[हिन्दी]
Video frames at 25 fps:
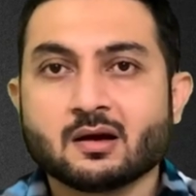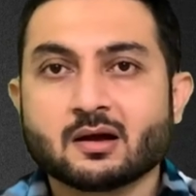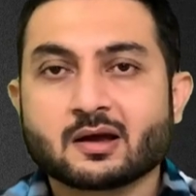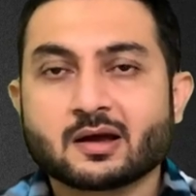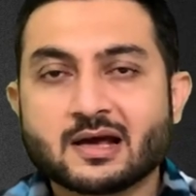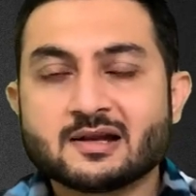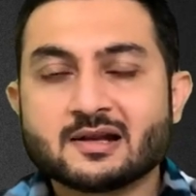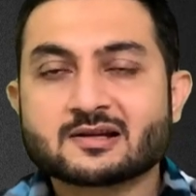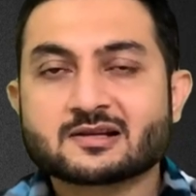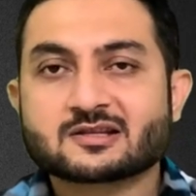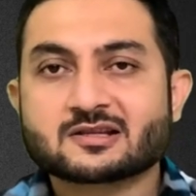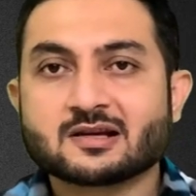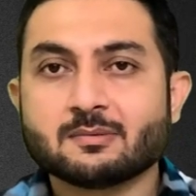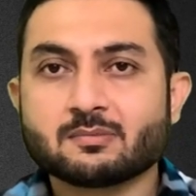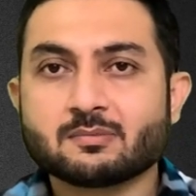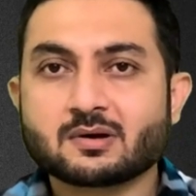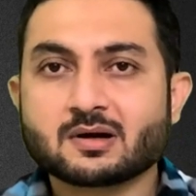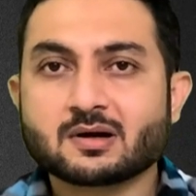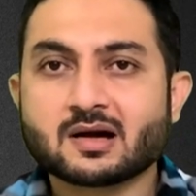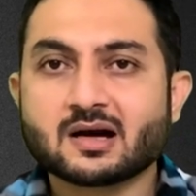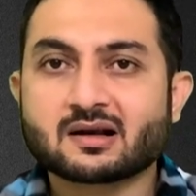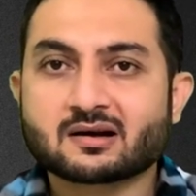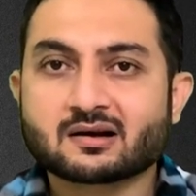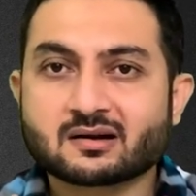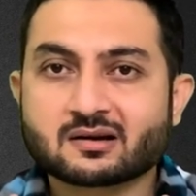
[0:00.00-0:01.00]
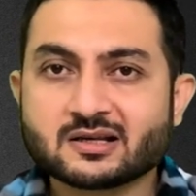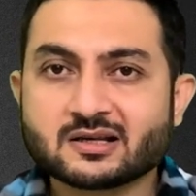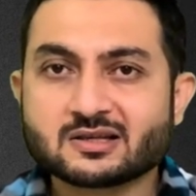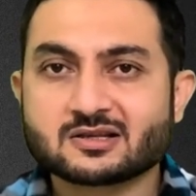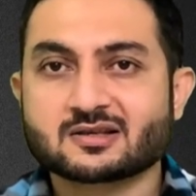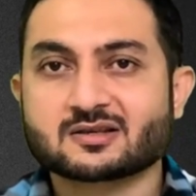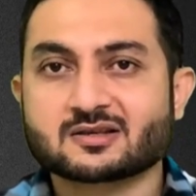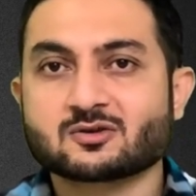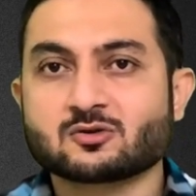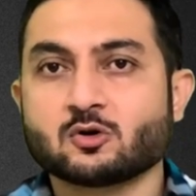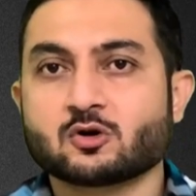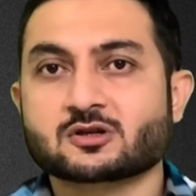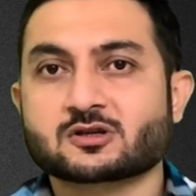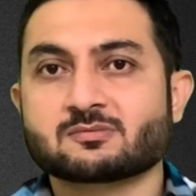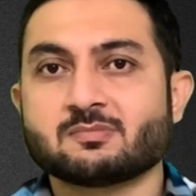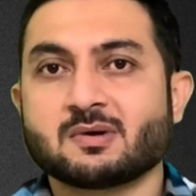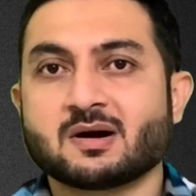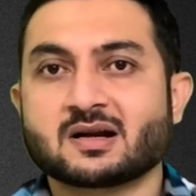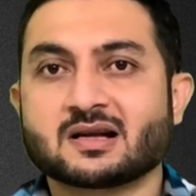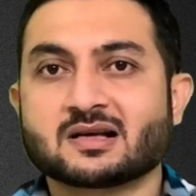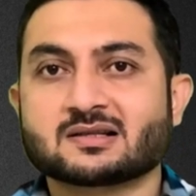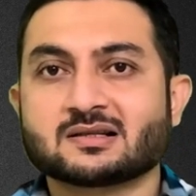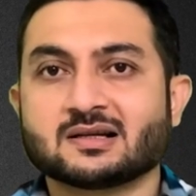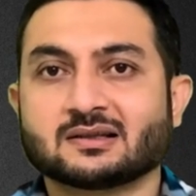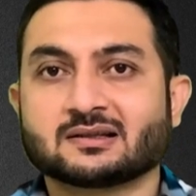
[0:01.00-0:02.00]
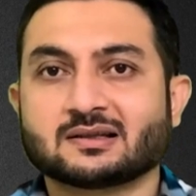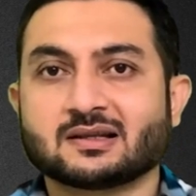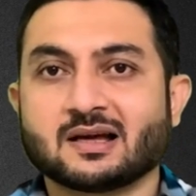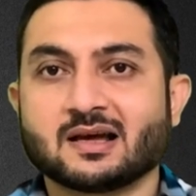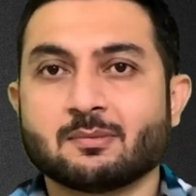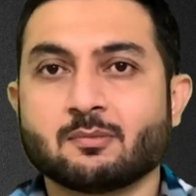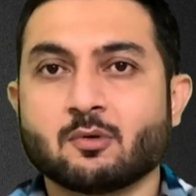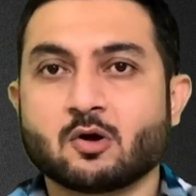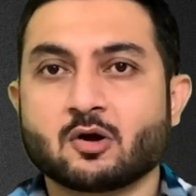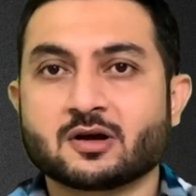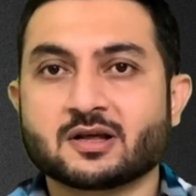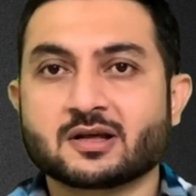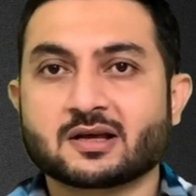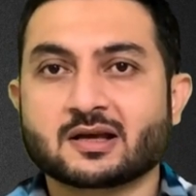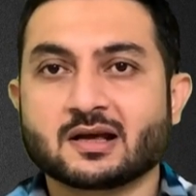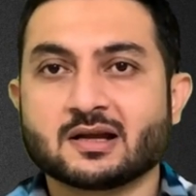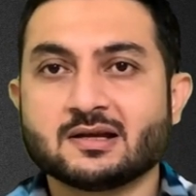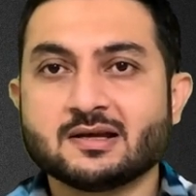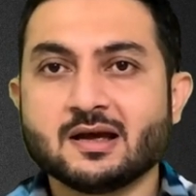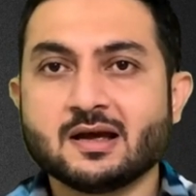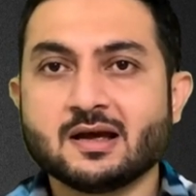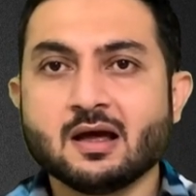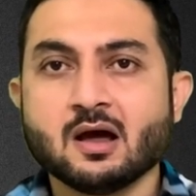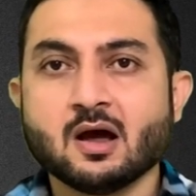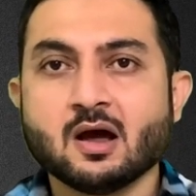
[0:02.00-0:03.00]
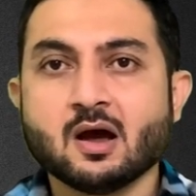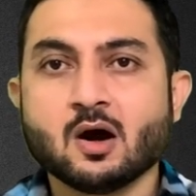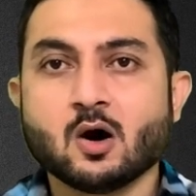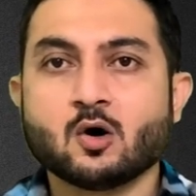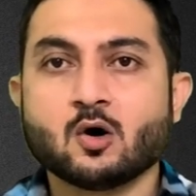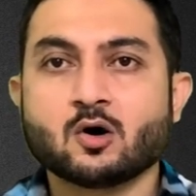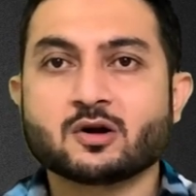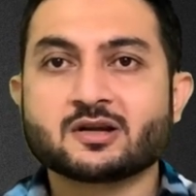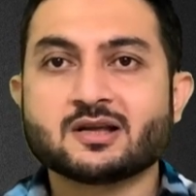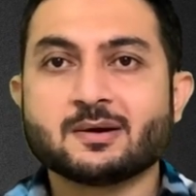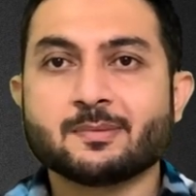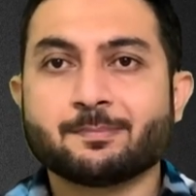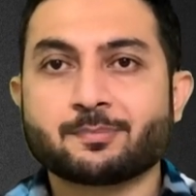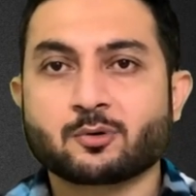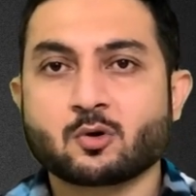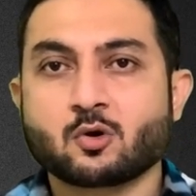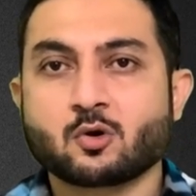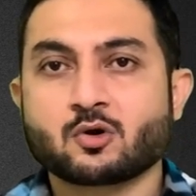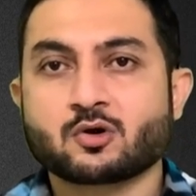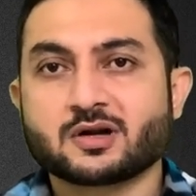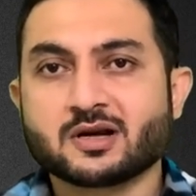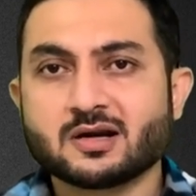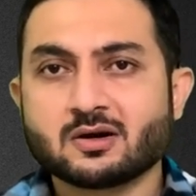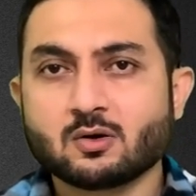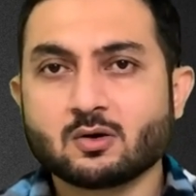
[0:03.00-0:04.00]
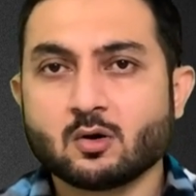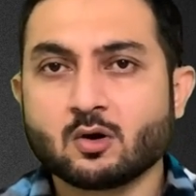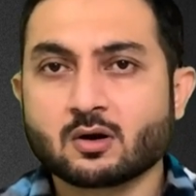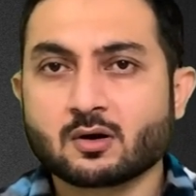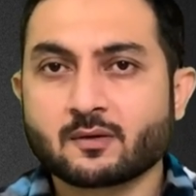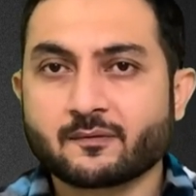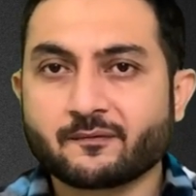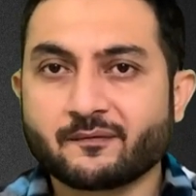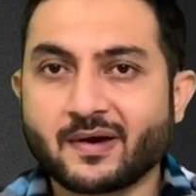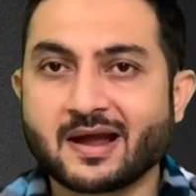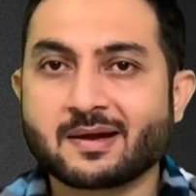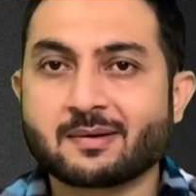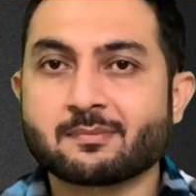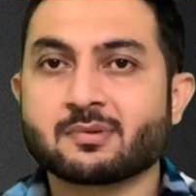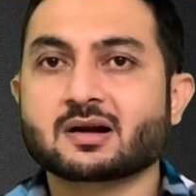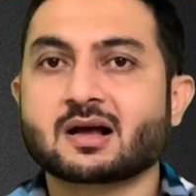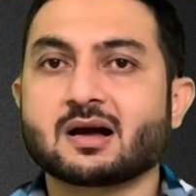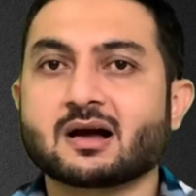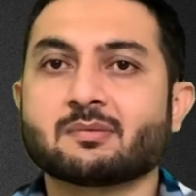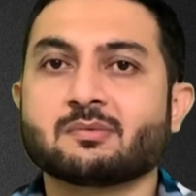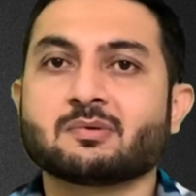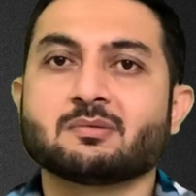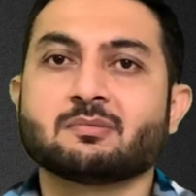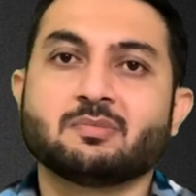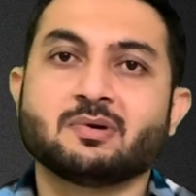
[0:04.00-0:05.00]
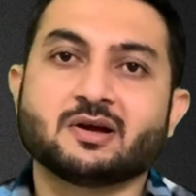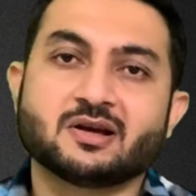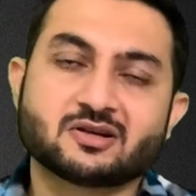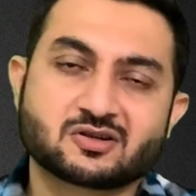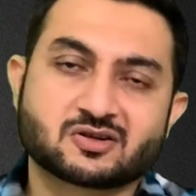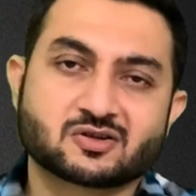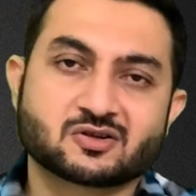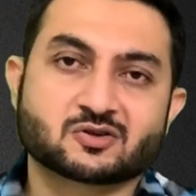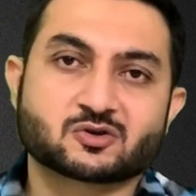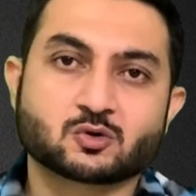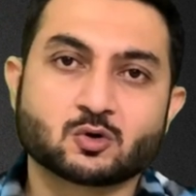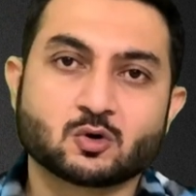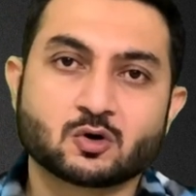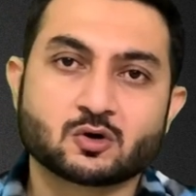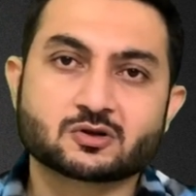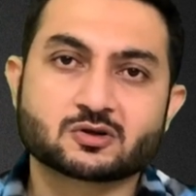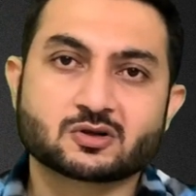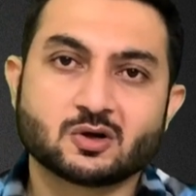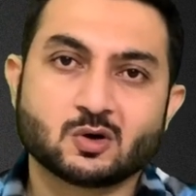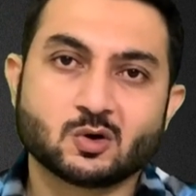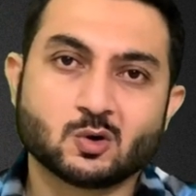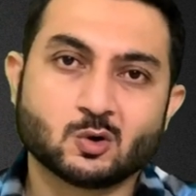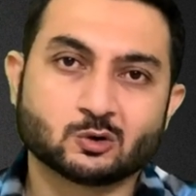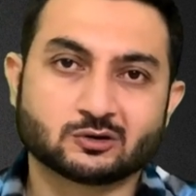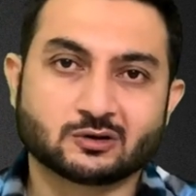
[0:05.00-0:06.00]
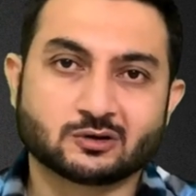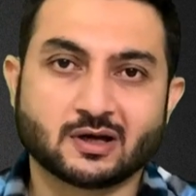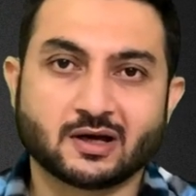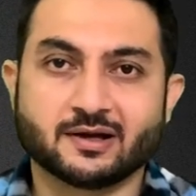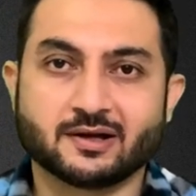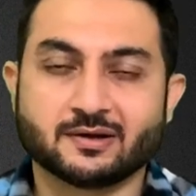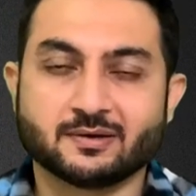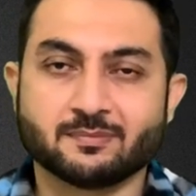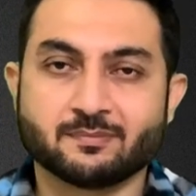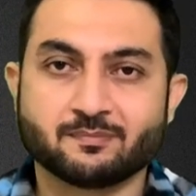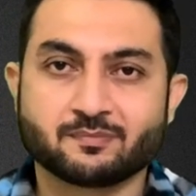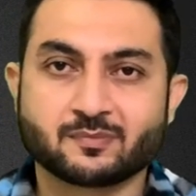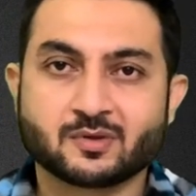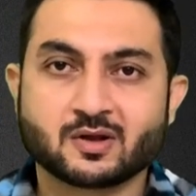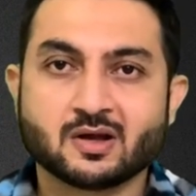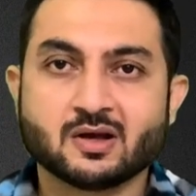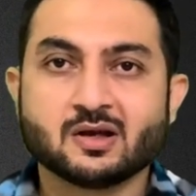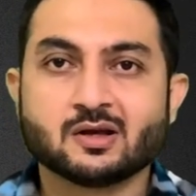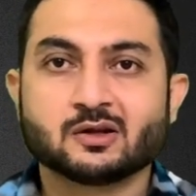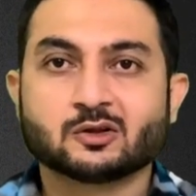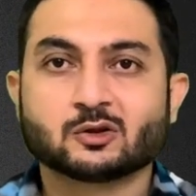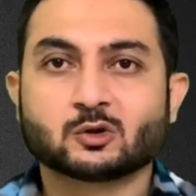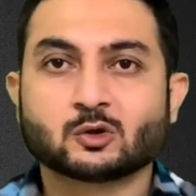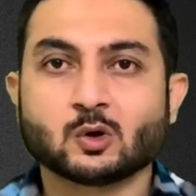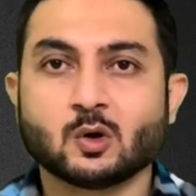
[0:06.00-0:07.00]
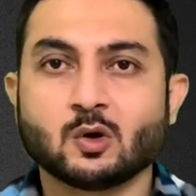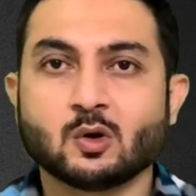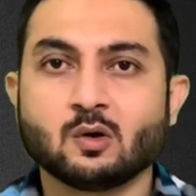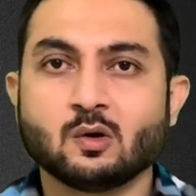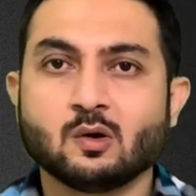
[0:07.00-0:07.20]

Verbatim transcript: कैल्शियम का रिच सोर्स माना जाता है बॉडी के लिए और ये प्रोटीन और फाइबर का भी बेस्ट सोर्स होता है तो